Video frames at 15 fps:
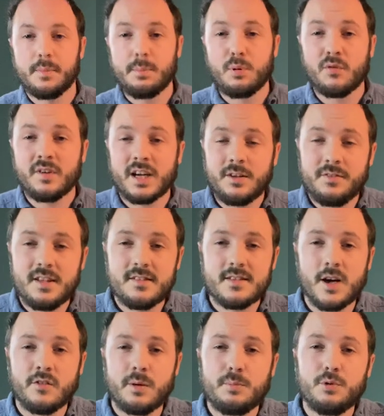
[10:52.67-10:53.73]
Mais pour vérifier
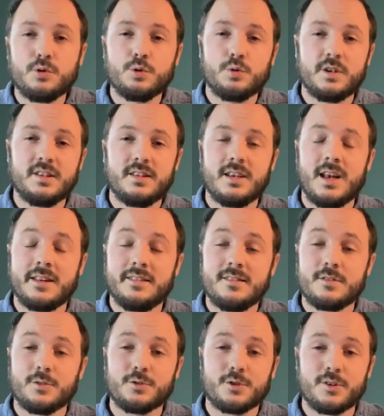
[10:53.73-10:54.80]
ça, on va plutôt utiliser la
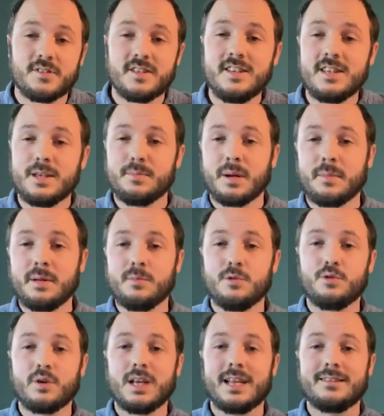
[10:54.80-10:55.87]
distance cosine qui permet de
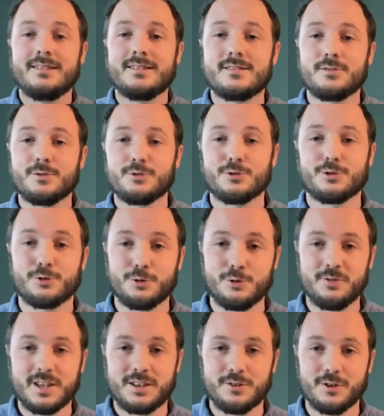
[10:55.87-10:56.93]
mesurer la distance entre deux
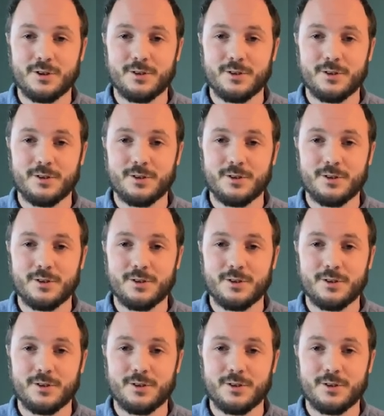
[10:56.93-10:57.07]
vecteurs.